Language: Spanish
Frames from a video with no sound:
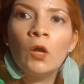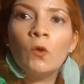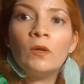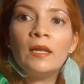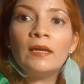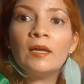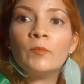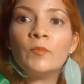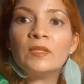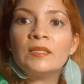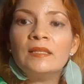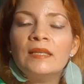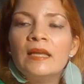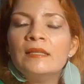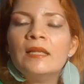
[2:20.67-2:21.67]
con la
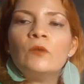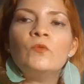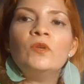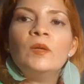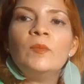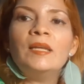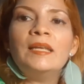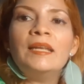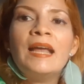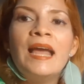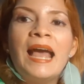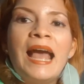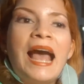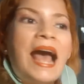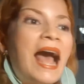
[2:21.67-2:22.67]
capacidad de alguna manera
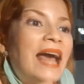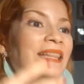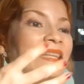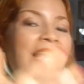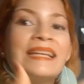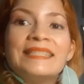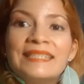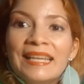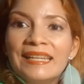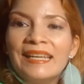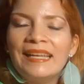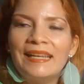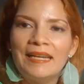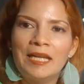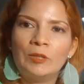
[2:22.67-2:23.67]
de hacer
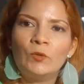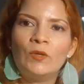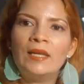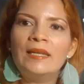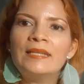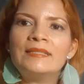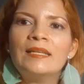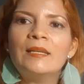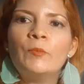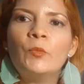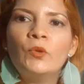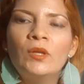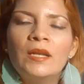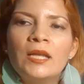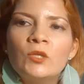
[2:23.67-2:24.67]
que la naturaleza la
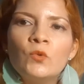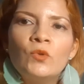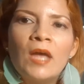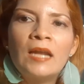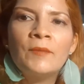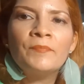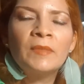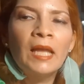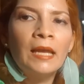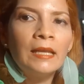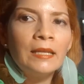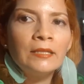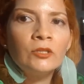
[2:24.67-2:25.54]
pudiera ayudar. Es la